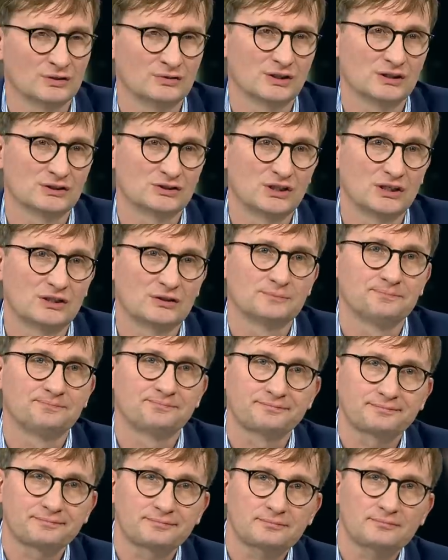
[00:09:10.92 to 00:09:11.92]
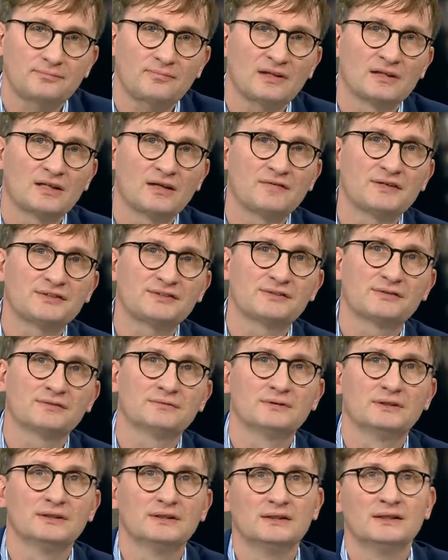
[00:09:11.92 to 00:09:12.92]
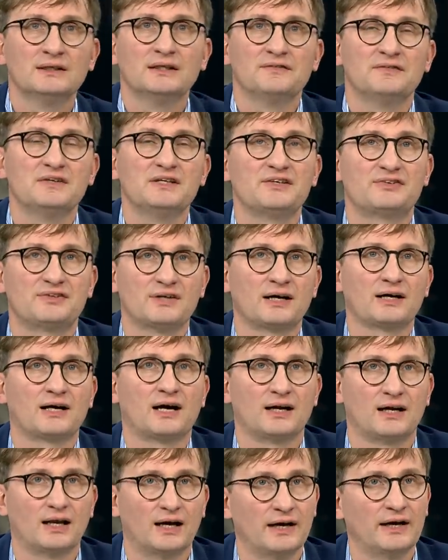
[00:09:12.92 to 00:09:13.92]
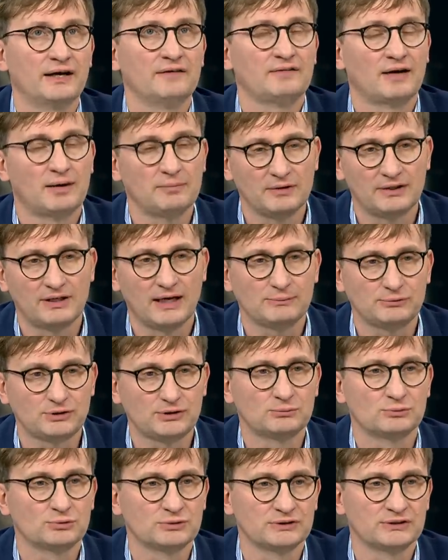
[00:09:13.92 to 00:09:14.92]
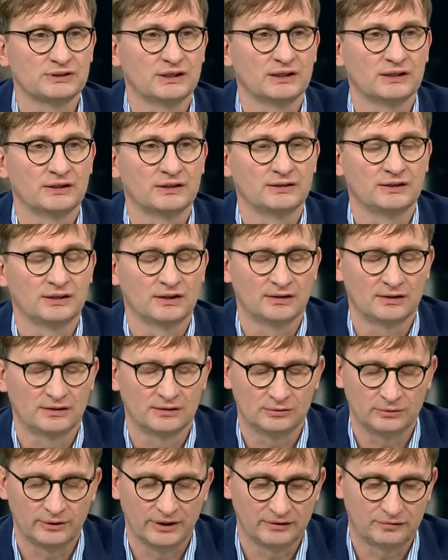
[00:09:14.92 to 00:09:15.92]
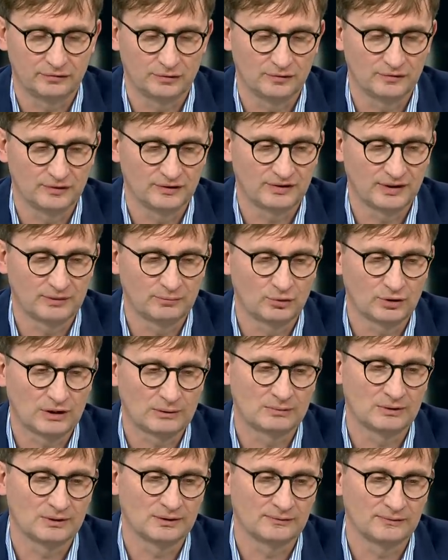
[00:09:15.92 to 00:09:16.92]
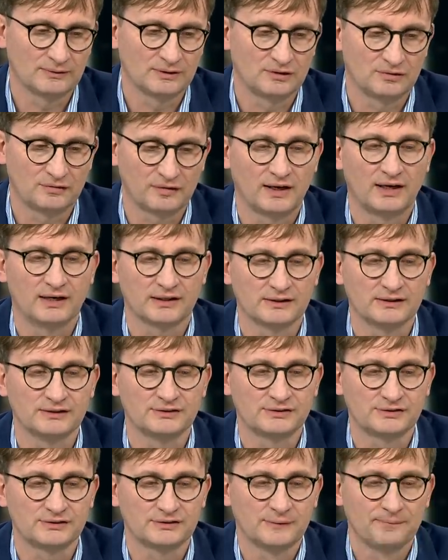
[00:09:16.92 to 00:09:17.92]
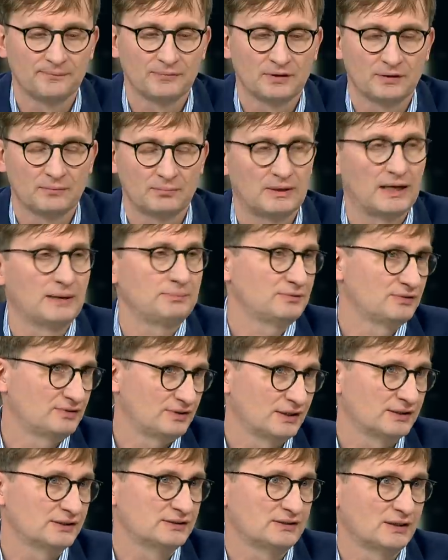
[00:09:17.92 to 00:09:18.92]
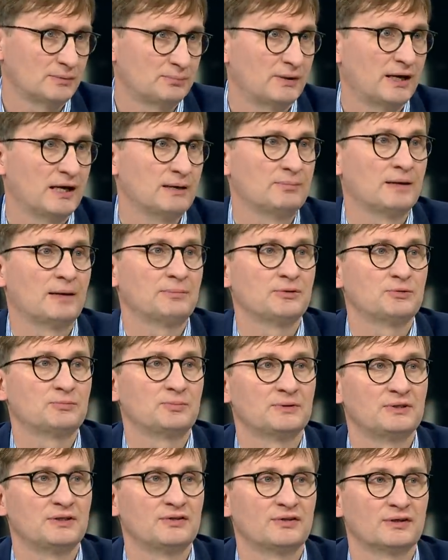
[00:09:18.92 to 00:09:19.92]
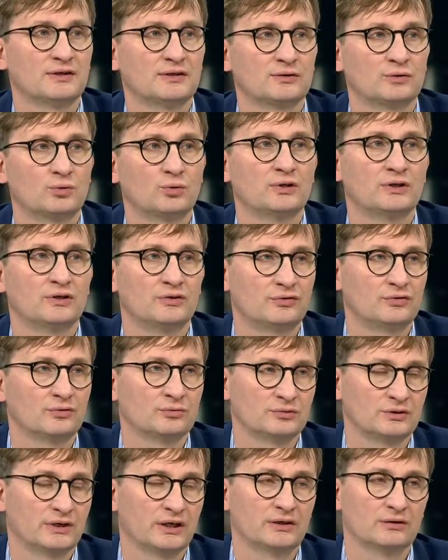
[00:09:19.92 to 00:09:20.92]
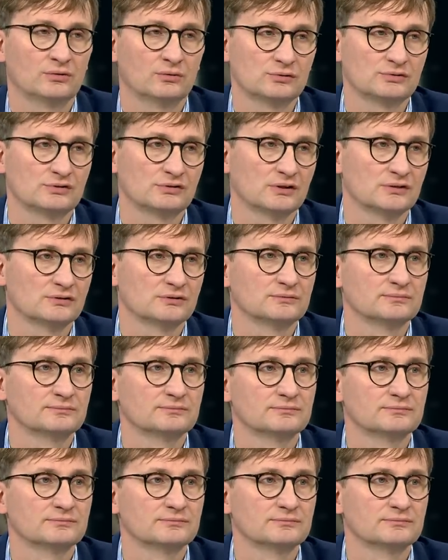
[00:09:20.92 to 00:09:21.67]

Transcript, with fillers: Also da steht der Westen, will nicht sagen allein, wir haben ja die Abstimmung in der, in der UN-Vollversammlung, aber die Frage ist, bleibt es eigentlich dabei, bleibt es bei dieser Koalition gegen Russland?